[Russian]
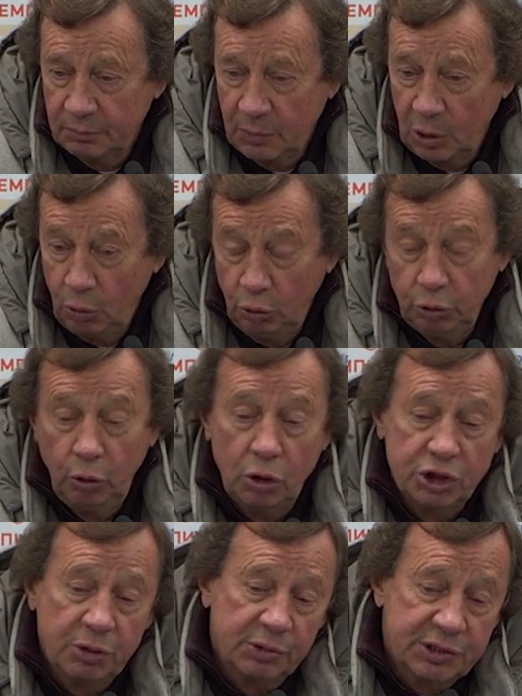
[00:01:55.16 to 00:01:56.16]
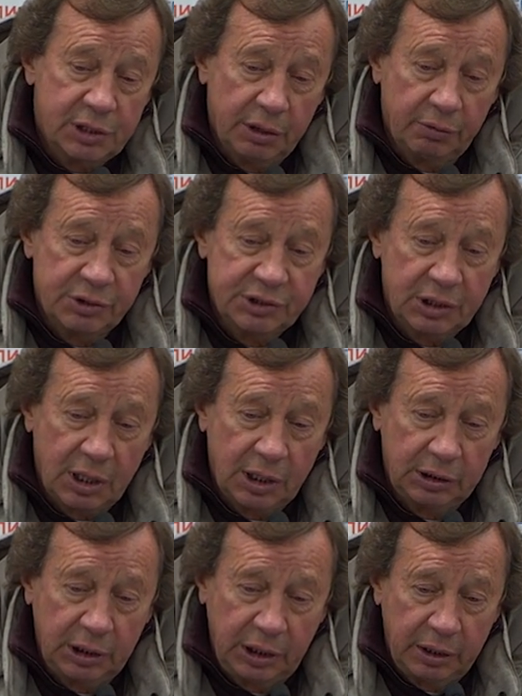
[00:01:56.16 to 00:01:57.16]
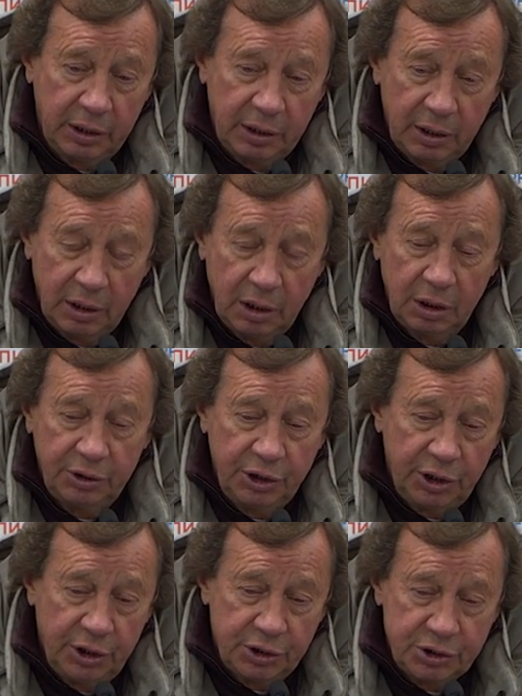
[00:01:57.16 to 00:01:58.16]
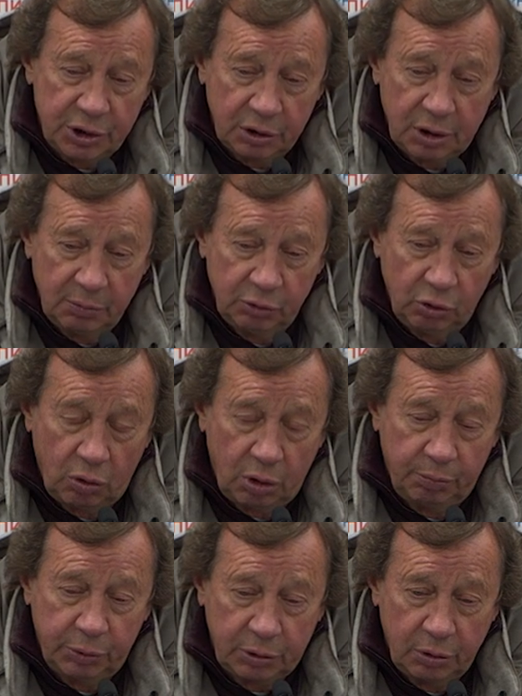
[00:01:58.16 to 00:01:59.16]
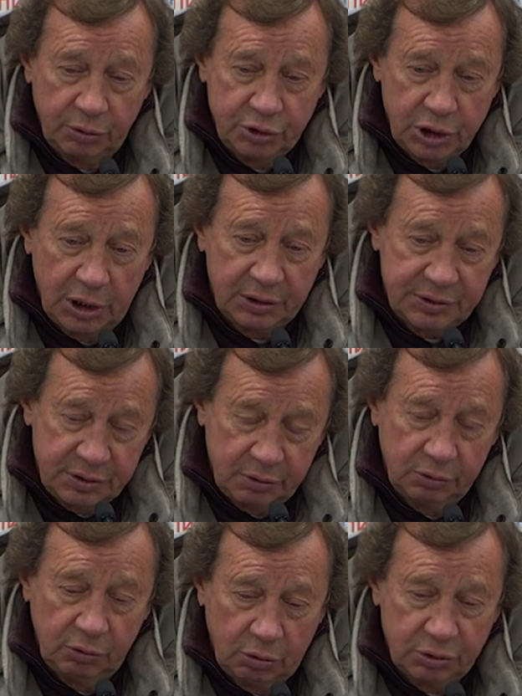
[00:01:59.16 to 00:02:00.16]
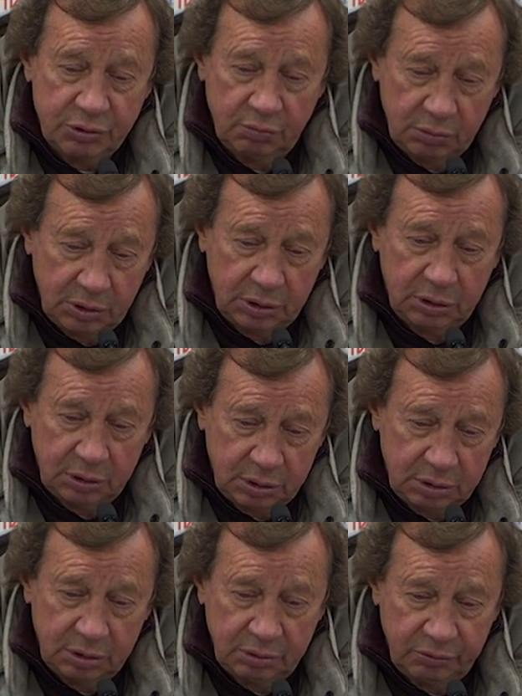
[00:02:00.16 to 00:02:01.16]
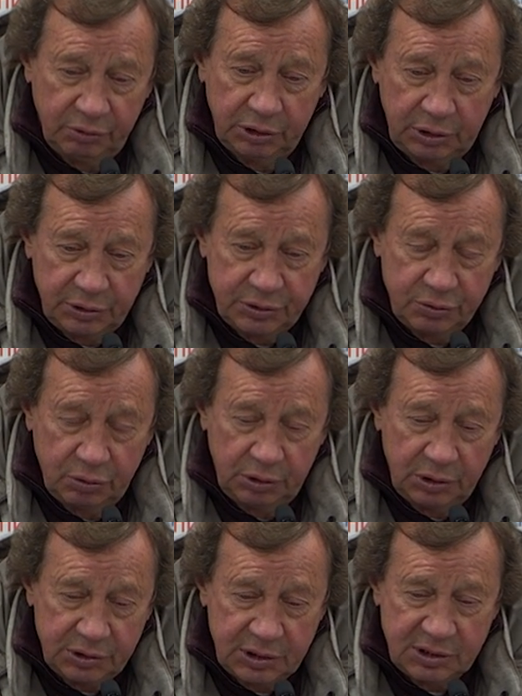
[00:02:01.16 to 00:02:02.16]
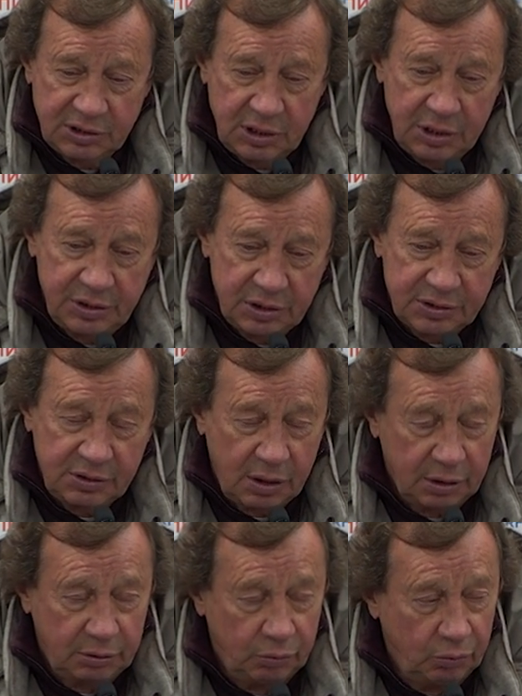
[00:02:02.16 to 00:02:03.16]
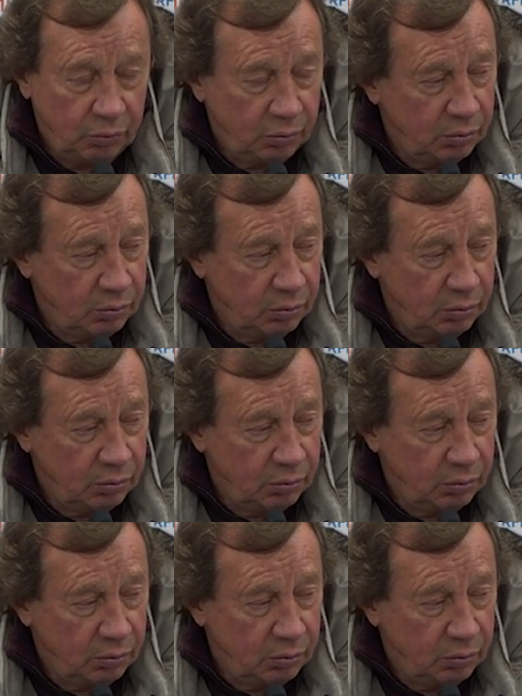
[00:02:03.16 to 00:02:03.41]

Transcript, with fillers: Далее он должен с левой стороны где Ещенко много подключался, он должен был в этой зоне создать остроту.